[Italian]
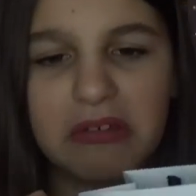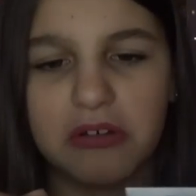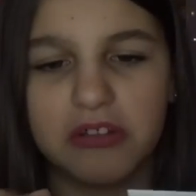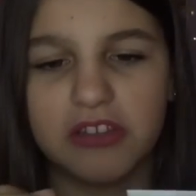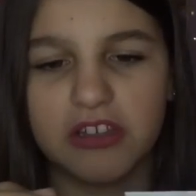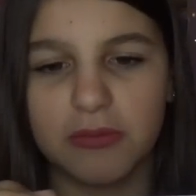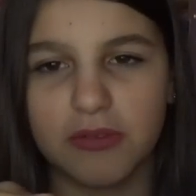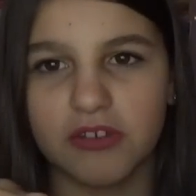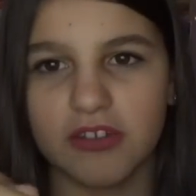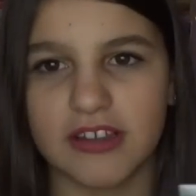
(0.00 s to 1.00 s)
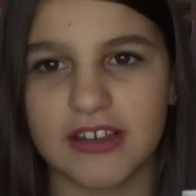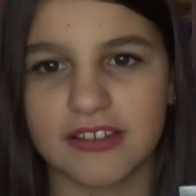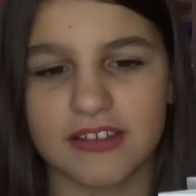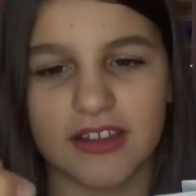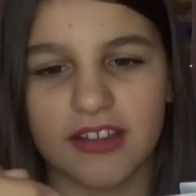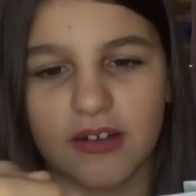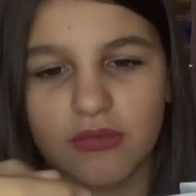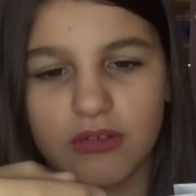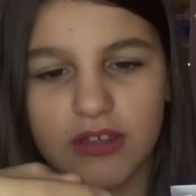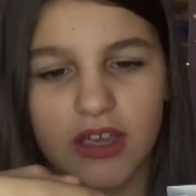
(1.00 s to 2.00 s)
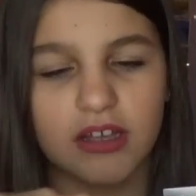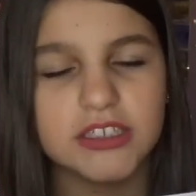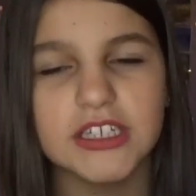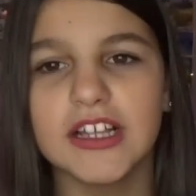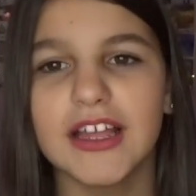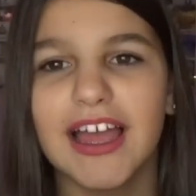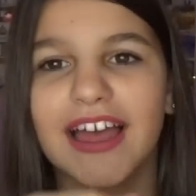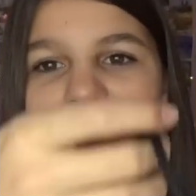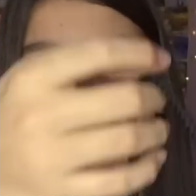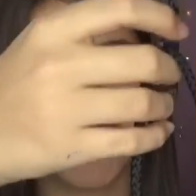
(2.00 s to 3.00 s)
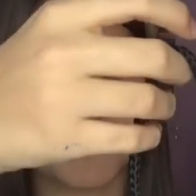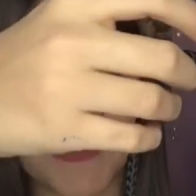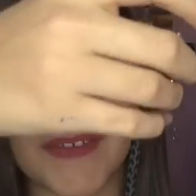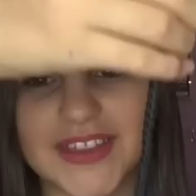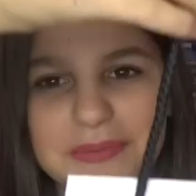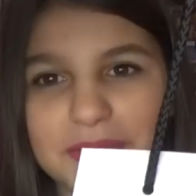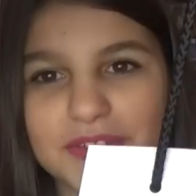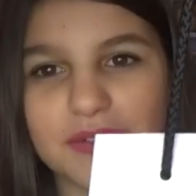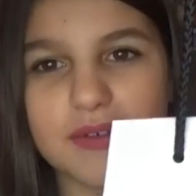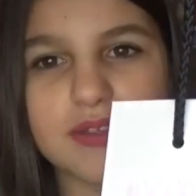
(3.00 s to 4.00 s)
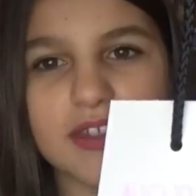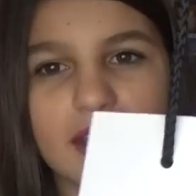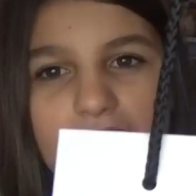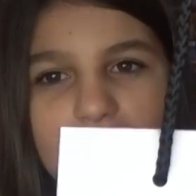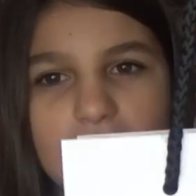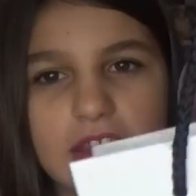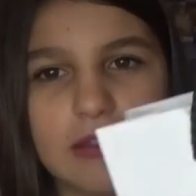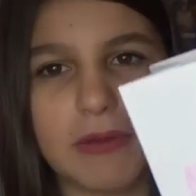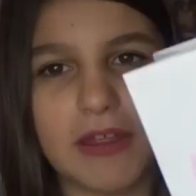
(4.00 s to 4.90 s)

Oddio, mi sono incastrata l'unghia. Eh, mi ha fatto appunto questo regalino di